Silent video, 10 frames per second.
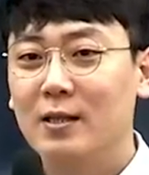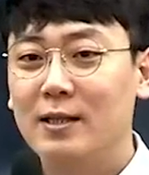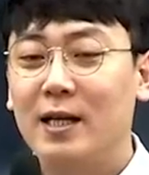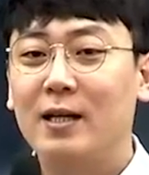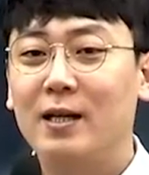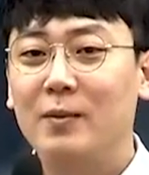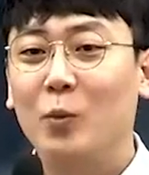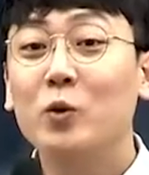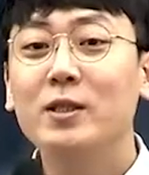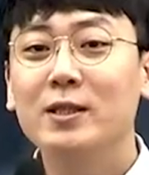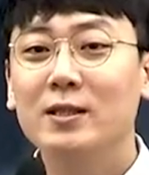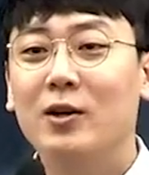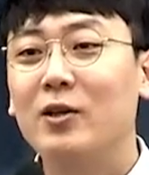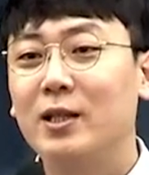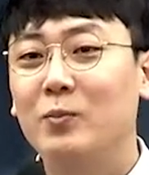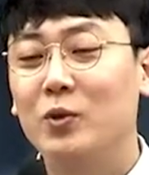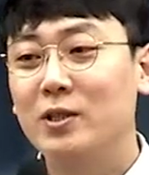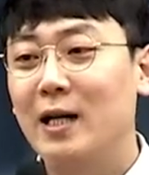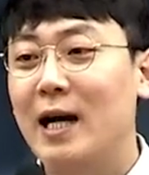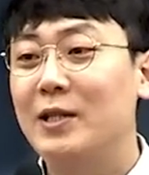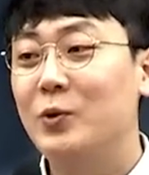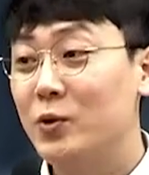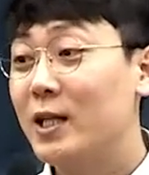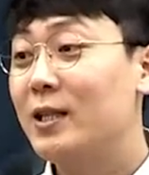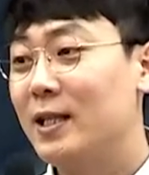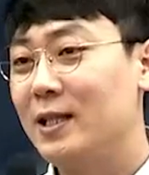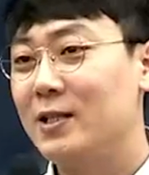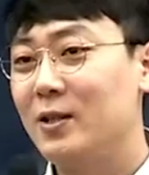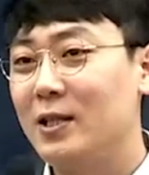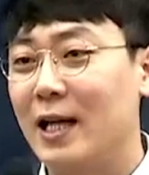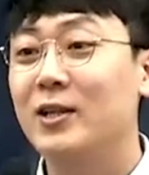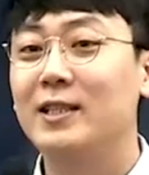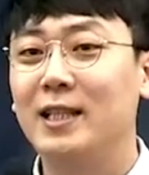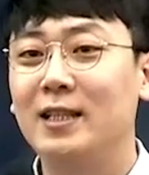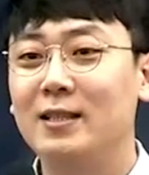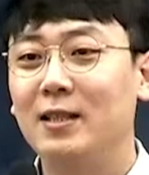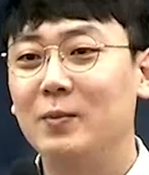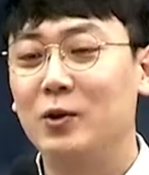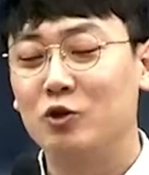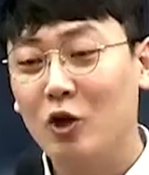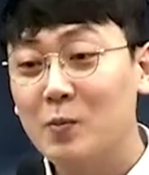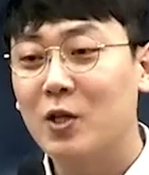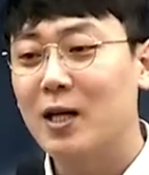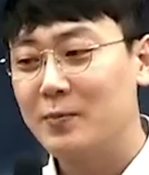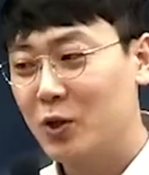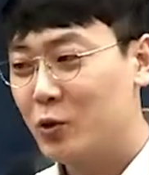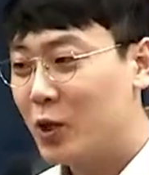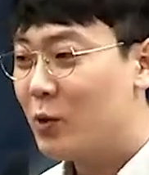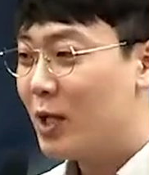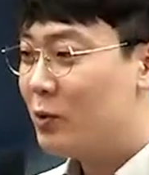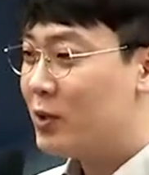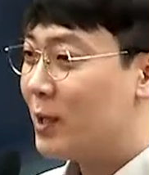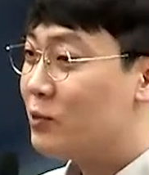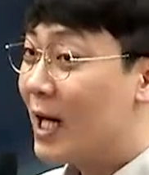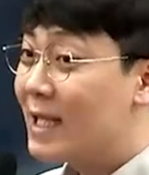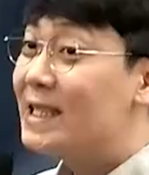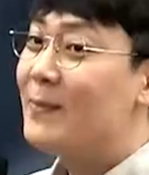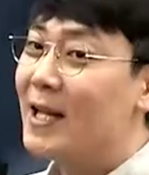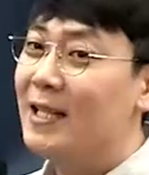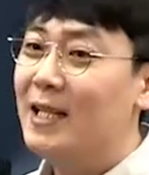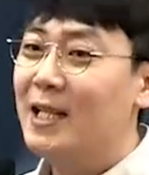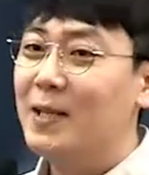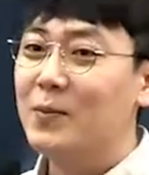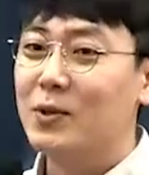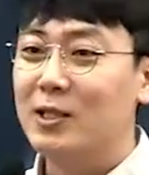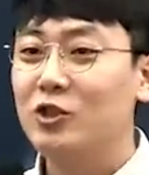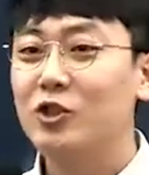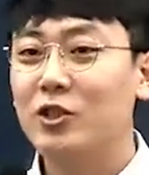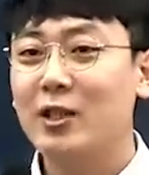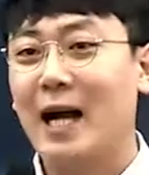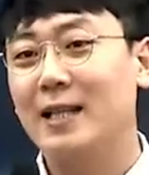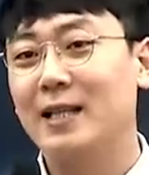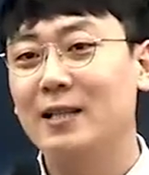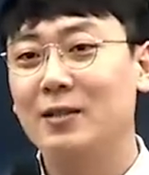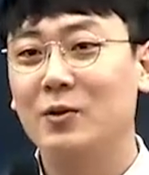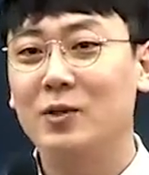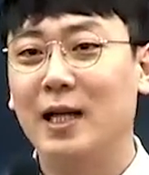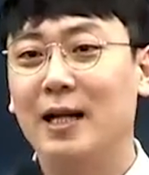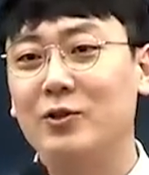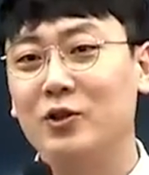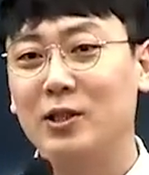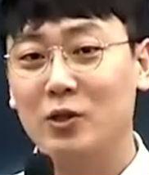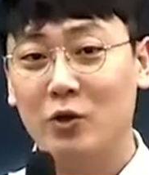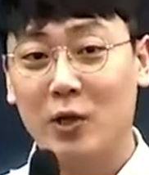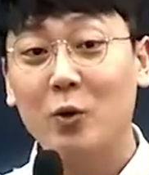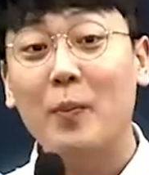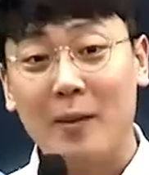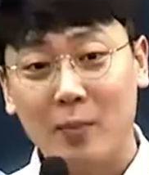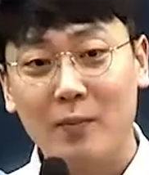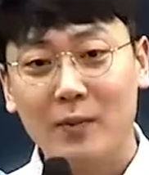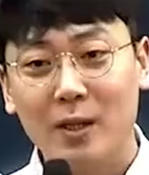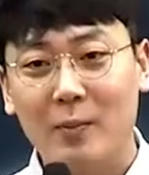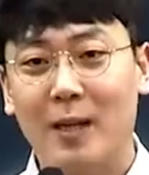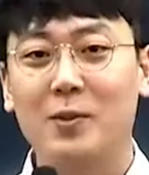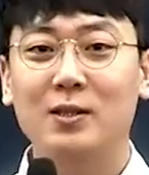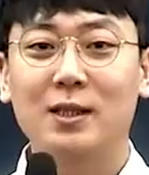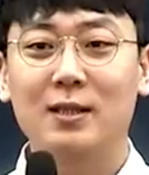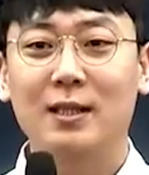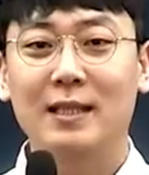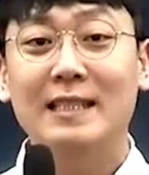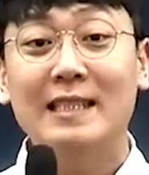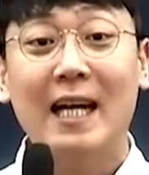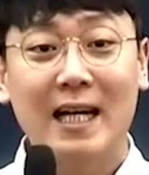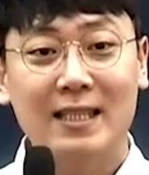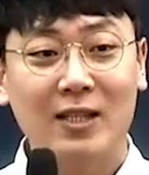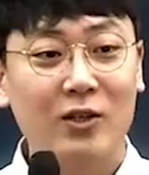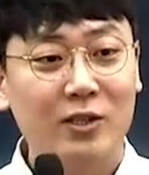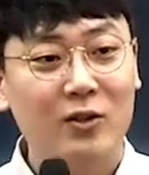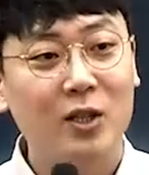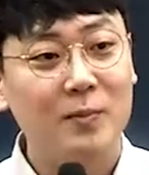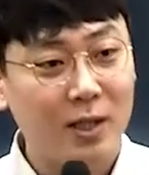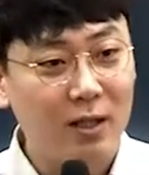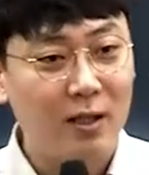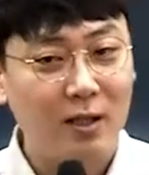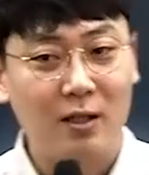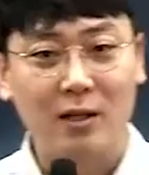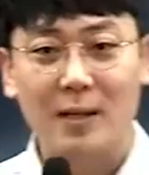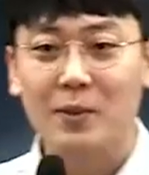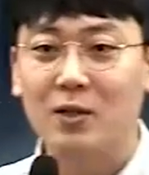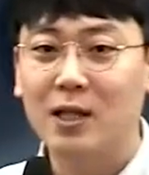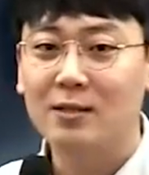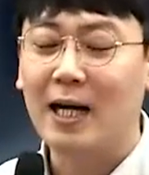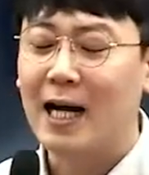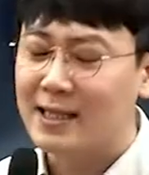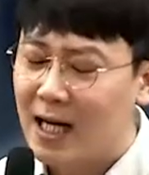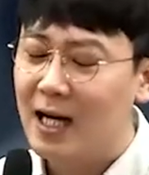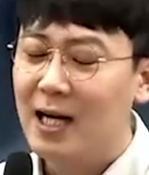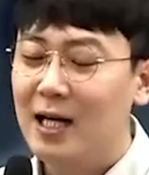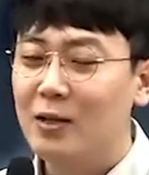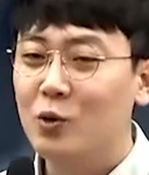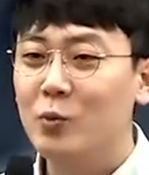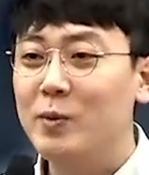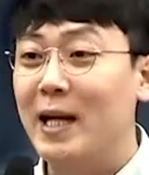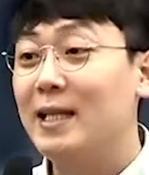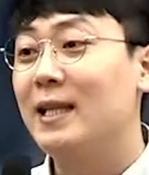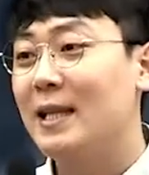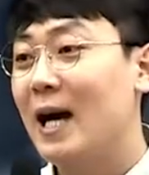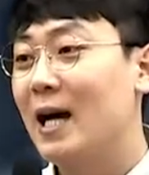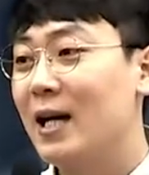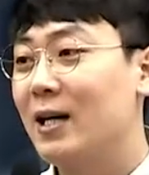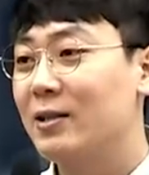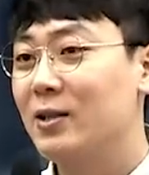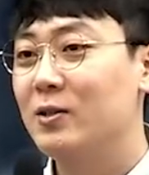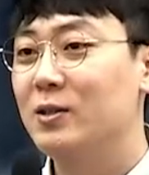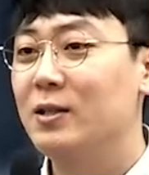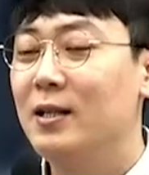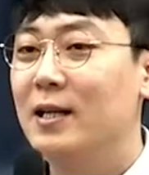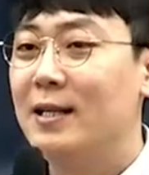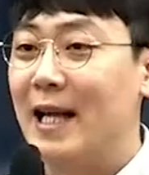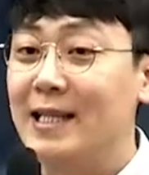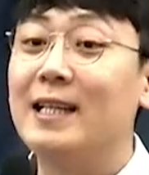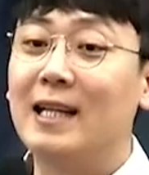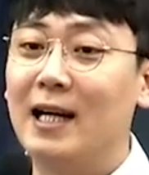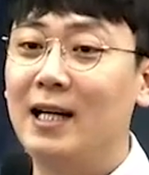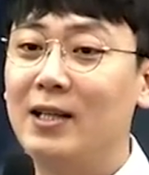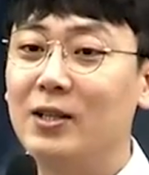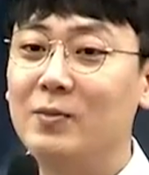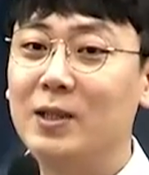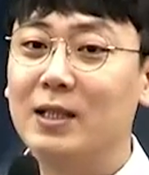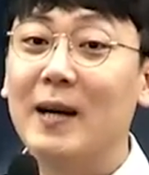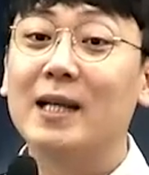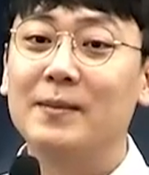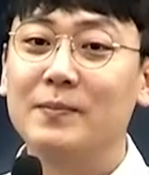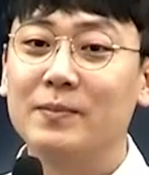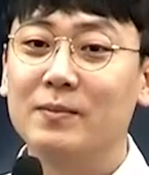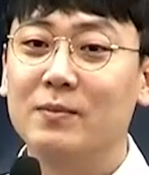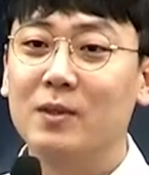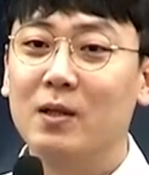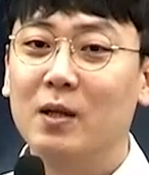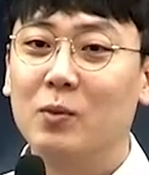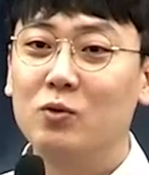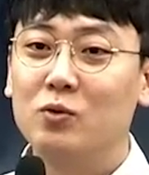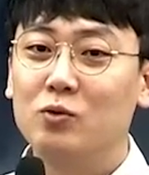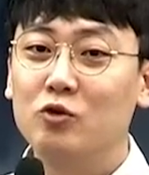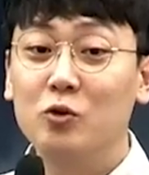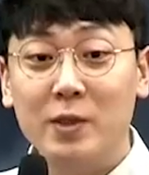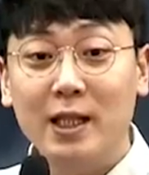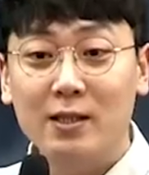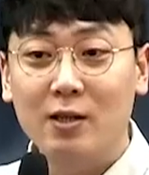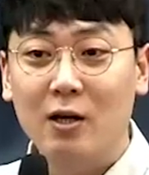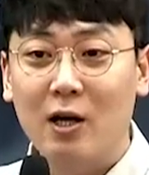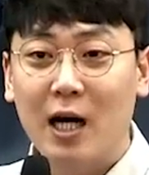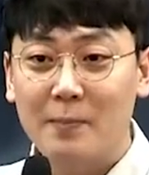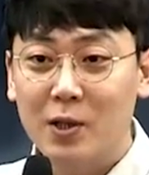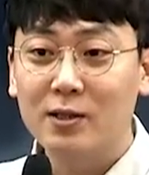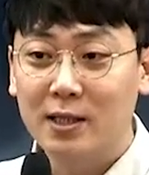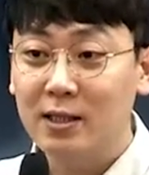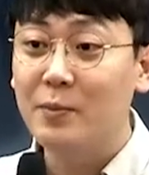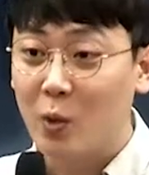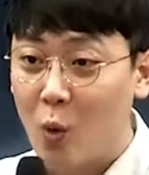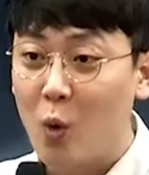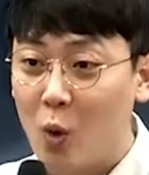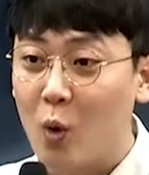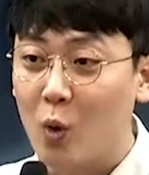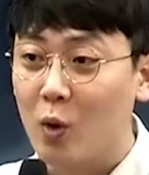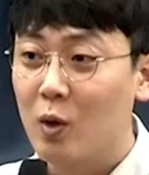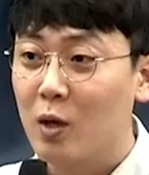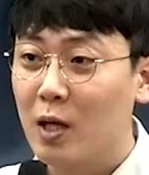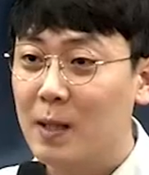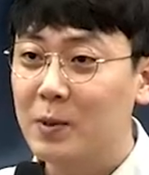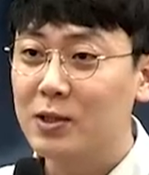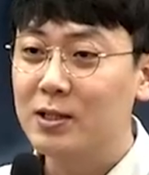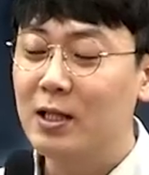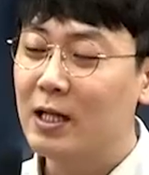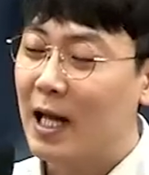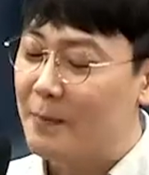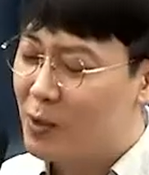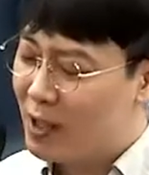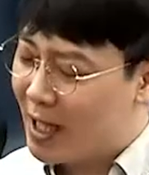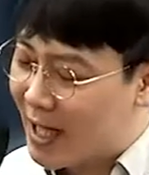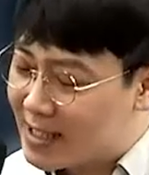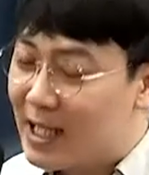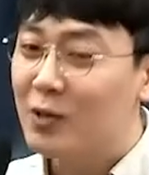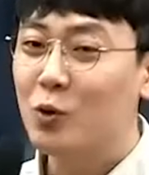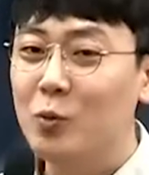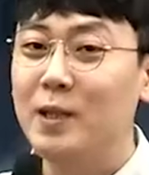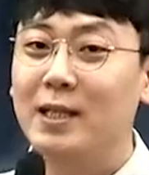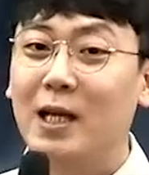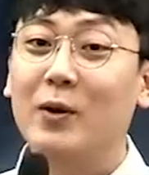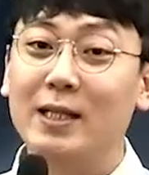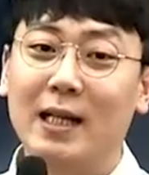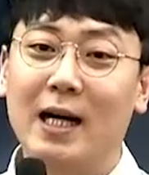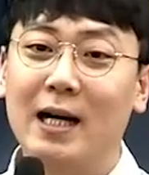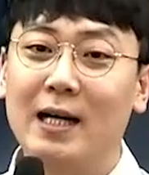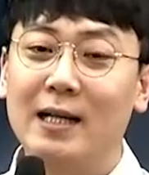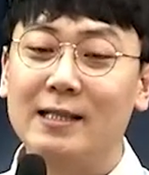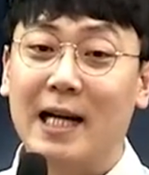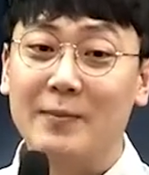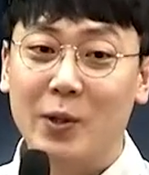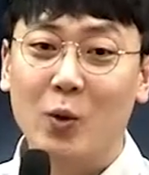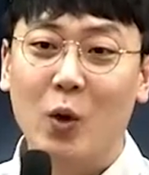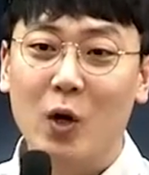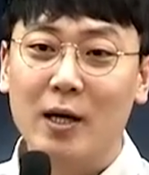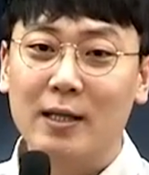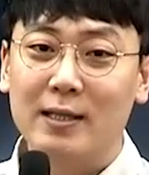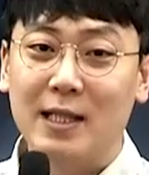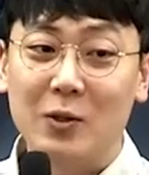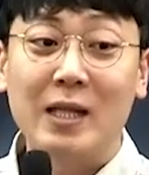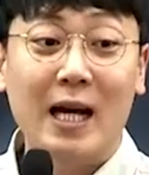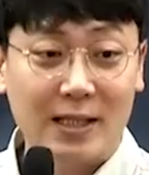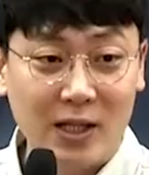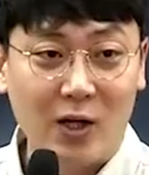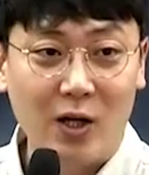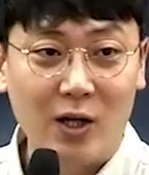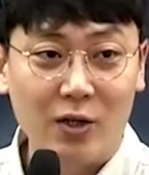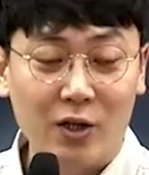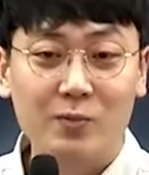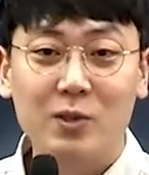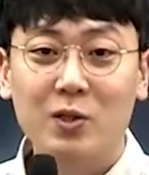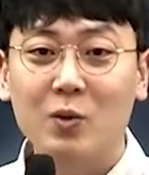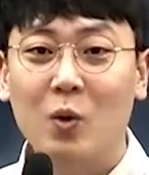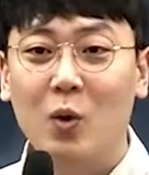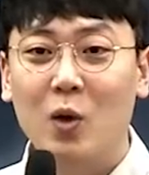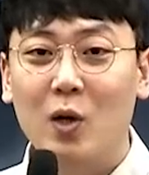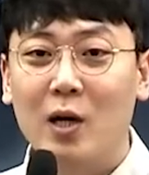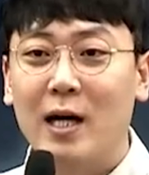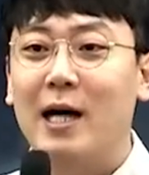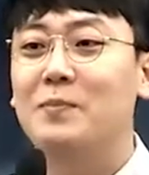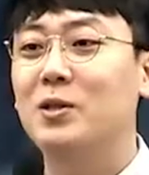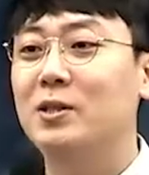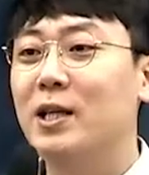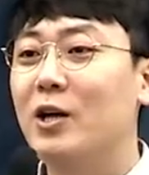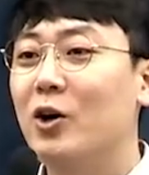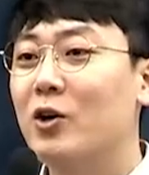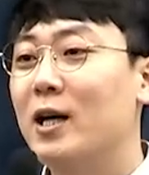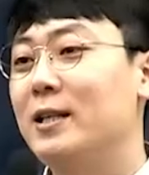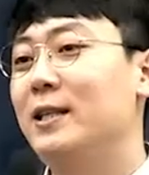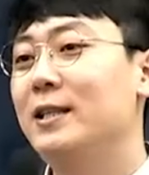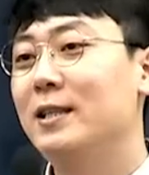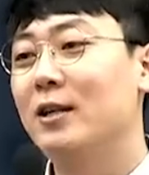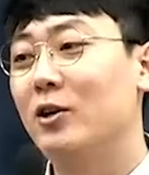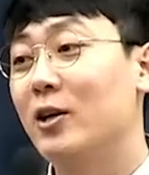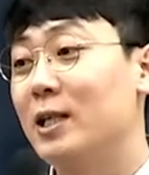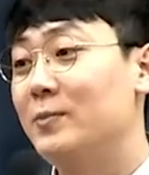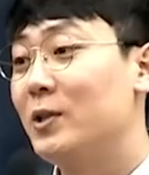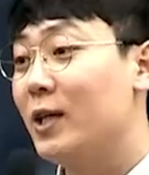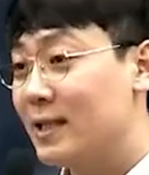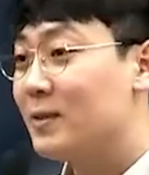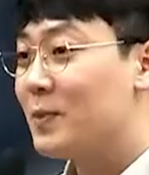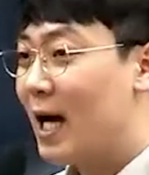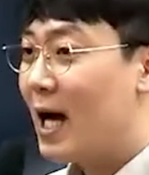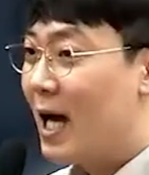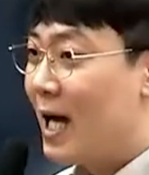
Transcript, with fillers: 제 모든 커리, 모든 강의 교재에 대해서 당연히 뭐 수험 적합성 최고라고 자부하지만 뭐 기출 강의 그리고 제가 알려주는 기출 해독 방법, 뭐 합격생들이 극찬하는 커리큘럼이죠. 어, 합격에서 가장 도움이 많이 됐다. 아, 그런 단계니까 여러분들 그만큼 음, 뭐 누구 믿겠어? 합격생들 믿고 어, 합격생들이 합격에 가장 도움이 됐다고 하니까 잘 믿고 그대로 따라서 여러분들도 합격생이 걸어간 길을 걸어가시면 되겠습니다.